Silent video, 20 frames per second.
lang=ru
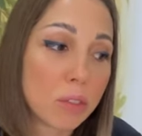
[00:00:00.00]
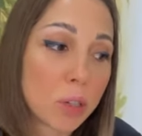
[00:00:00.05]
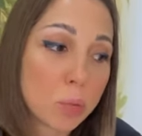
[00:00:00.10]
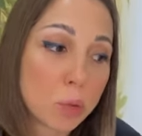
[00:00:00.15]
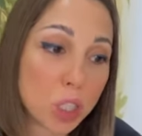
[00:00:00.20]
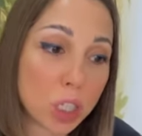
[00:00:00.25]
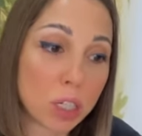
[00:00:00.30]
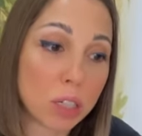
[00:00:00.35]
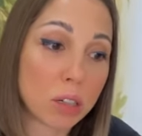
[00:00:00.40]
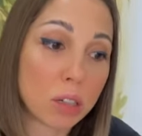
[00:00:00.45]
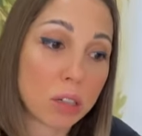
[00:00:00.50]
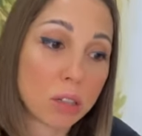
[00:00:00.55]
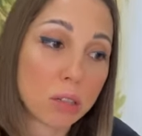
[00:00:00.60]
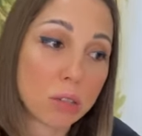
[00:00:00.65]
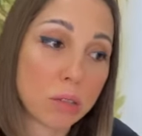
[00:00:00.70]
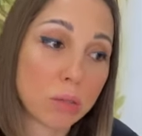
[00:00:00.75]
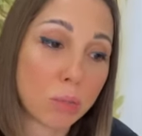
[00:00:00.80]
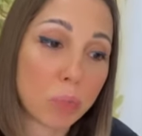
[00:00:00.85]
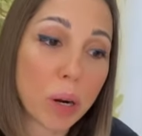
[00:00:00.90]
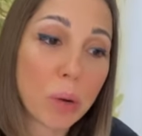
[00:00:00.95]
Вообще
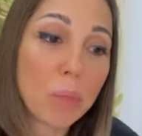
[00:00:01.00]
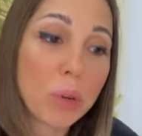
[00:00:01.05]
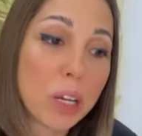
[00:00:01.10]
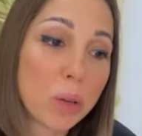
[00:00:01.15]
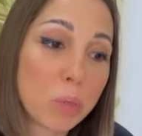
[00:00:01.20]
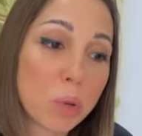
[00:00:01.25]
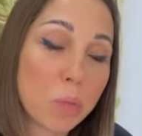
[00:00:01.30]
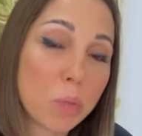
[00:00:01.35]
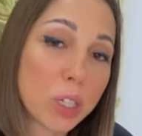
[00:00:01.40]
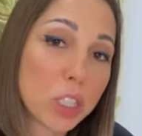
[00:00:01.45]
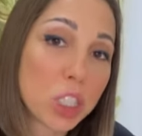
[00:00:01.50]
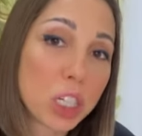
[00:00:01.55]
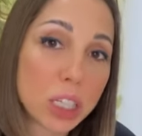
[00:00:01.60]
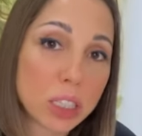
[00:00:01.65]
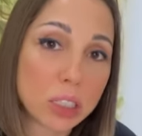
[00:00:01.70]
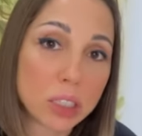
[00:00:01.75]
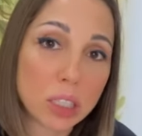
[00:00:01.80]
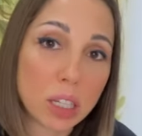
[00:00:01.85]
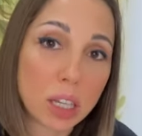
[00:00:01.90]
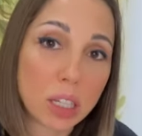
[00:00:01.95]
проблемы
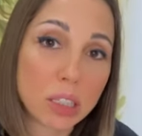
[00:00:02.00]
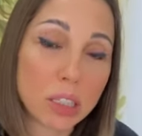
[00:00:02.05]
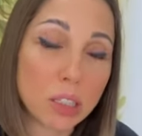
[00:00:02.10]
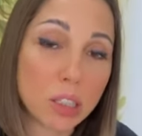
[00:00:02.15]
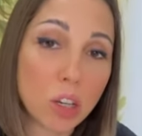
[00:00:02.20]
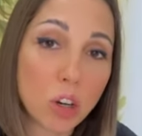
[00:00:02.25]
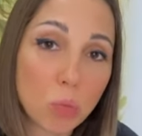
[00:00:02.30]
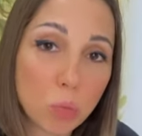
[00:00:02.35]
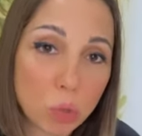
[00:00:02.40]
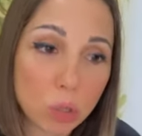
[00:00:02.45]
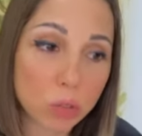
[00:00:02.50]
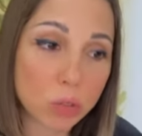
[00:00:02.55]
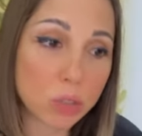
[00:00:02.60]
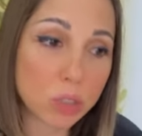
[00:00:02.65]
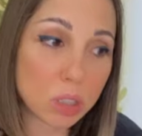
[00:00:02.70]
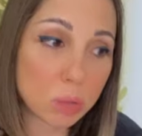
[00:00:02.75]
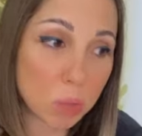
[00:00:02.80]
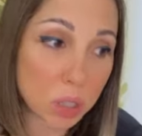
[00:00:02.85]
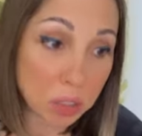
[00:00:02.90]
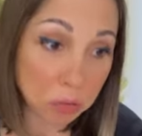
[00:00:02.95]
по-женски — это не любовь
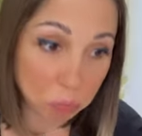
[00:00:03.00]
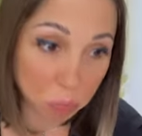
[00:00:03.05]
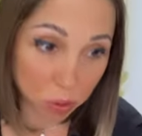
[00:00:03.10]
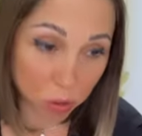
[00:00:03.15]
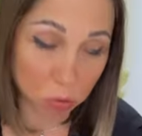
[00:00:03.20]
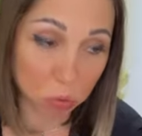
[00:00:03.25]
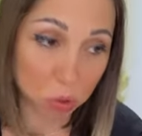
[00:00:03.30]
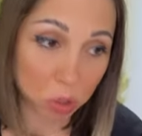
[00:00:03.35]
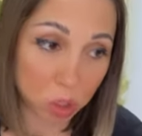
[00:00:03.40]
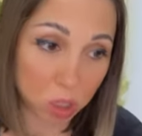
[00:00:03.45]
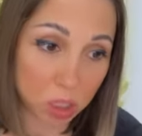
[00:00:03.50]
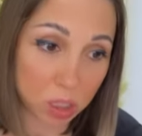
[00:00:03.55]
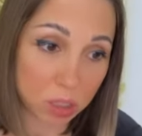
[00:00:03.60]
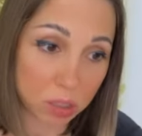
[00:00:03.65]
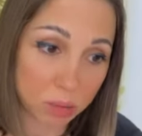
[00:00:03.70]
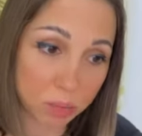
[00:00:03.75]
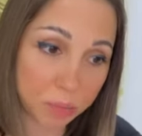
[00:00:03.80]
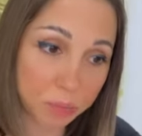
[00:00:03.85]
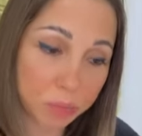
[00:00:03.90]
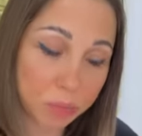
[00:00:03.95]
к себе в первую
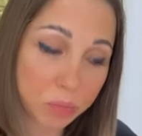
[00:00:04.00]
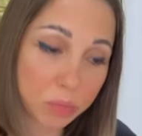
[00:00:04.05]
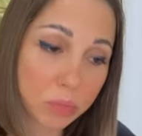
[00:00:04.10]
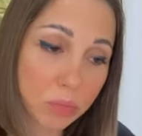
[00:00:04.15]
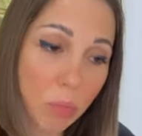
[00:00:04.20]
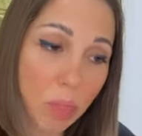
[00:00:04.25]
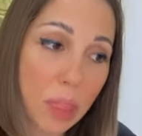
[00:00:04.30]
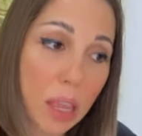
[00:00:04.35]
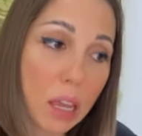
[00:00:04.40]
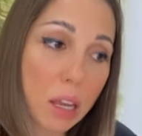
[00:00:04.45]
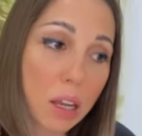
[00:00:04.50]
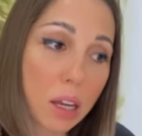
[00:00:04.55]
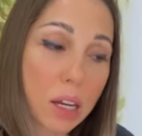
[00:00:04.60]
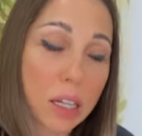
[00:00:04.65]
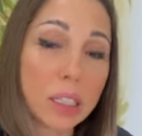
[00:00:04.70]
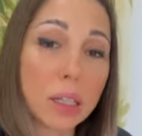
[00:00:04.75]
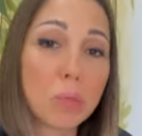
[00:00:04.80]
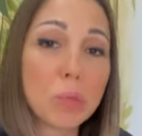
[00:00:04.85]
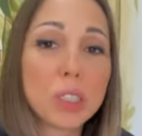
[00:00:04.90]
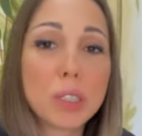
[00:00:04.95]
очередь,
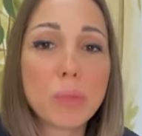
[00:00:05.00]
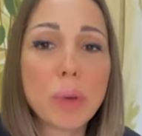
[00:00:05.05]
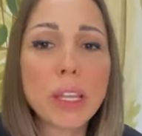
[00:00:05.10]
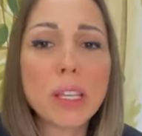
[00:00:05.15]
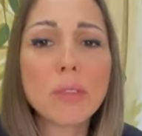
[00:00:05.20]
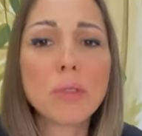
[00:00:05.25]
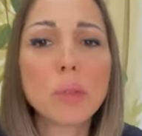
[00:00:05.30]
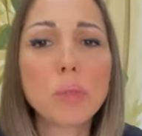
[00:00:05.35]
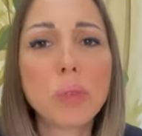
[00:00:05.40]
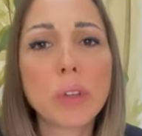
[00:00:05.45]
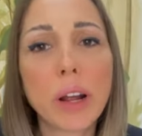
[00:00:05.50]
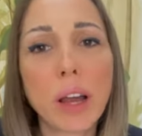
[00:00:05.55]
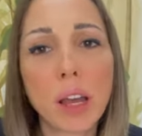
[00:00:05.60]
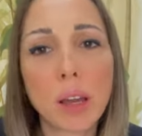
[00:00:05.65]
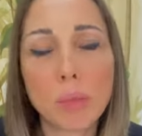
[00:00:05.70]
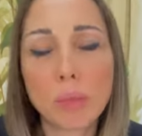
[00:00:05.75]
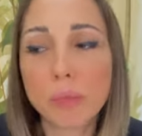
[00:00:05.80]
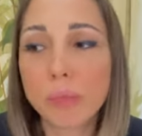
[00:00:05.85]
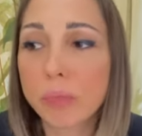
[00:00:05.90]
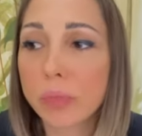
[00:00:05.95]
когда мы себя не
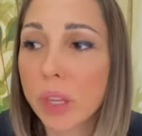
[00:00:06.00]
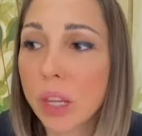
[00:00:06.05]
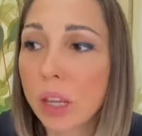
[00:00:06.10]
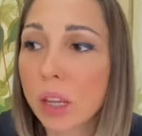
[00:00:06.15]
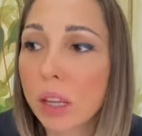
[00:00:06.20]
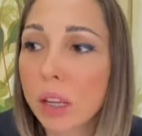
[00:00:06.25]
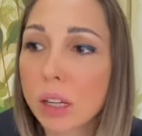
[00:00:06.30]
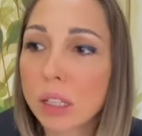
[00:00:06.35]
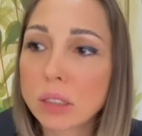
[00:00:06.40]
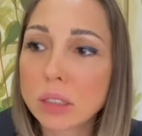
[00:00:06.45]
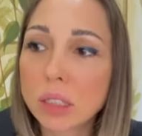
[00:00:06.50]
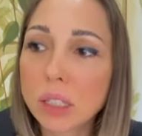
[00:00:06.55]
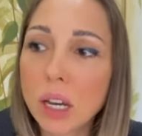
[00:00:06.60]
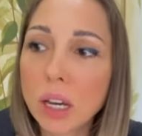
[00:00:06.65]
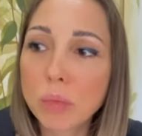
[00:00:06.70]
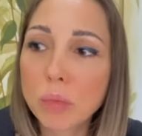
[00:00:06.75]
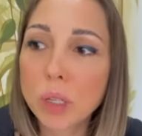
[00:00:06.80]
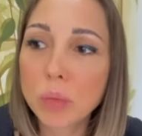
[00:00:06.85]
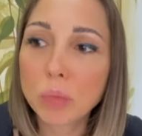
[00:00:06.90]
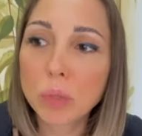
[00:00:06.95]
выбираем,
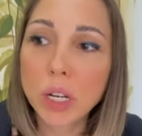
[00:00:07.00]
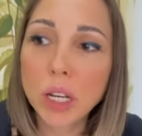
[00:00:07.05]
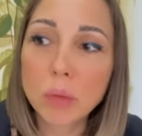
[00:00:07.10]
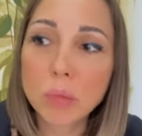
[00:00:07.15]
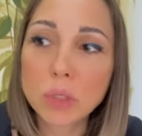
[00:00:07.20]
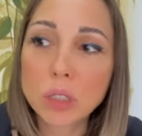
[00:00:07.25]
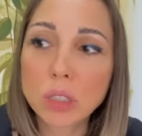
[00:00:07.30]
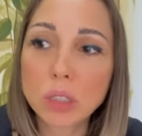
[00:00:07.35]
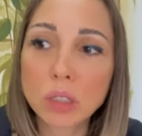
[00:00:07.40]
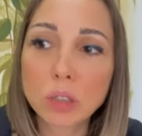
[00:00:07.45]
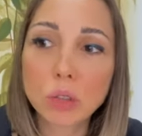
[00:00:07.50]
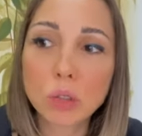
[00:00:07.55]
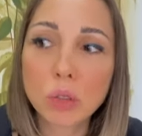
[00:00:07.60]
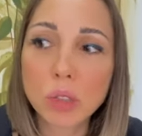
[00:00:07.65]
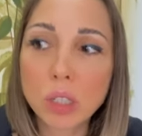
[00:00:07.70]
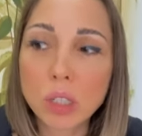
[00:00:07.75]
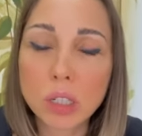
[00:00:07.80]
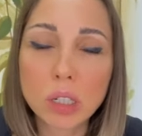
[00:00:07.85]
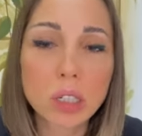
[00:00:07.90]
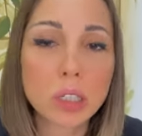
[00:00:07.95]
когда мы опираемся на
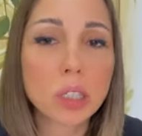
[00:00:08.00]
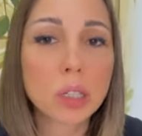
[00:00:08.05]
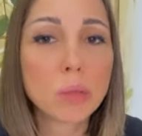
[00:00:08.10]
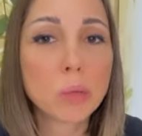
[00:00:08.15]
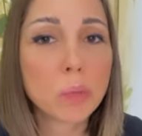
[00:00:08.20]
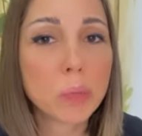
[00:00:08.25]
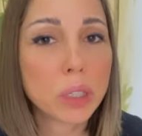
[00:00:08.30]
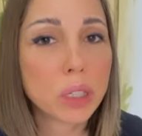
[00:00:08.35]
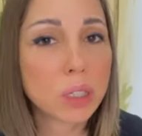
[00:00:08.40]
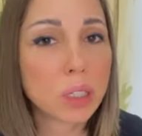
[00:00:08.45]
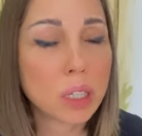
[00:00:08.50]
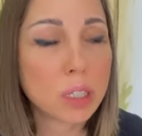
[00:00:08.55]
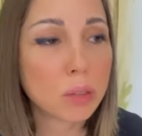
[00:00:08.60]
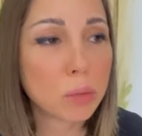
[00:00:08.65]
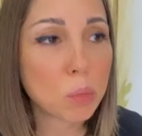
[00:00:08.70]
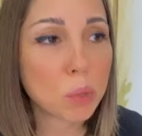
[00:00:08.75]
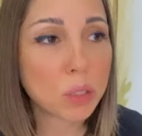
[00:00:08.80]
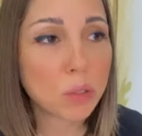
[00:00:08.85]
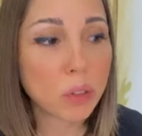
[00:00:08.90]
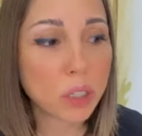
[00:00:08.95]
других, когда мы
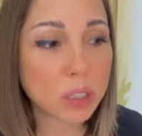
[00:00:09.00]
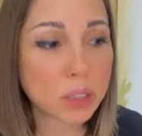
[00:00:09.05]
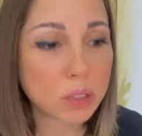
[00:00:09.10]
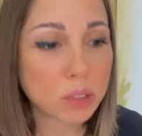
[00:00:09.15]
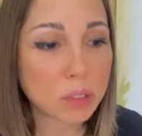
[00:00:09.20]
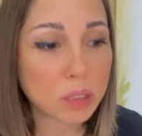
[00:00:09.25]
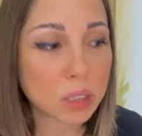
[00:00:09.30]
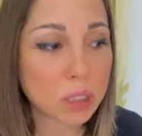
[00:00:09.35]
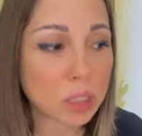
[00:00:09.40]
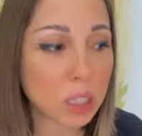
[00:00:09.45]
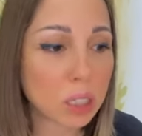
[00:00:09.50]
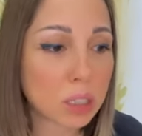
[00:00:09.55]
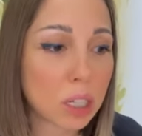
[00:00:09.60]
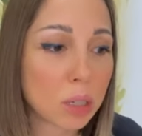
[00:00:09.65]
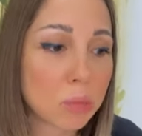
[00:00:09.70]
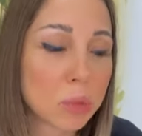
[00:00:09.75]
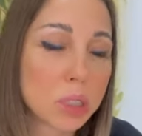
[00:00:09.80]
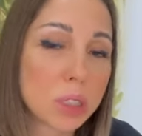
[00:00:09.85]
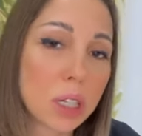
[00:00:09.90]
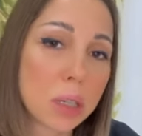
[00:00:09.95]
перекладываем ответственность,
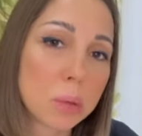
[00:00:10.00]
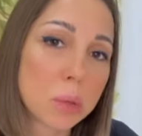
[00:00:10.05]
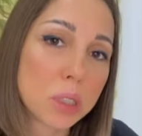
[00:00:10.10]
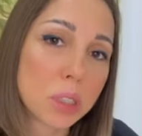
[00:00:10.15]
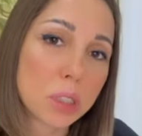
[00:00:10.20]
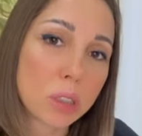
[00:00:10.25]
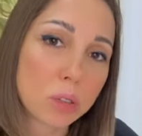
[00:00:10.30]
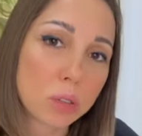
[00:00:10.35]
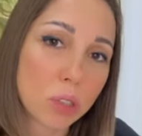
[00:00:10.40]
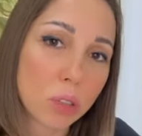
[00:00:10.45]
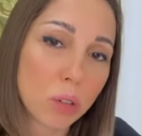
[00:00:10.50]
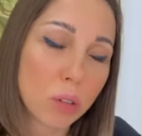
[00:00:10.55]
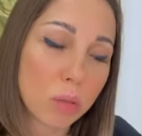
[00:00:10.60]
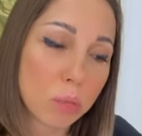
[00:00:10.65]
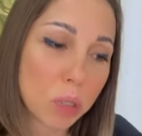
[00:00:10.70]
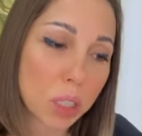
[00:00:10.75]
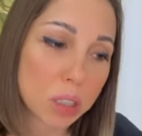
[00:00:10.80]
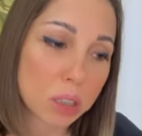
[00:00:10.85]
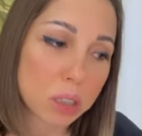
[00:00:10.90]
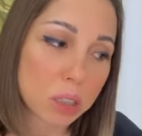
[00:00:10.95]
когда мы ставимся на
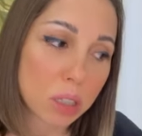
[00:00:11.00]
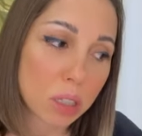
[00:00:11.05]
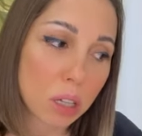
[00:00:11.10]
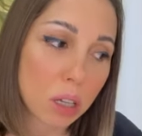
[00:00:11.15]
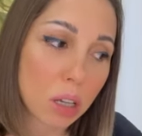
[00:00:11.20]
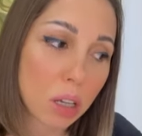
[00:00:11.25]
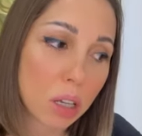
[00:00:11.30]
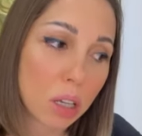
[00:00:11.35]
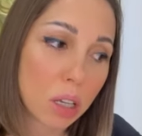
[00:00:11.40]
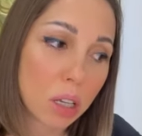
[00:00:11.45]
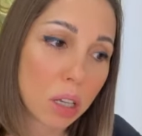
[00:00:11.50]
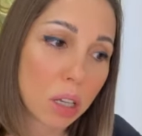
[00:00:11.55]
второе место,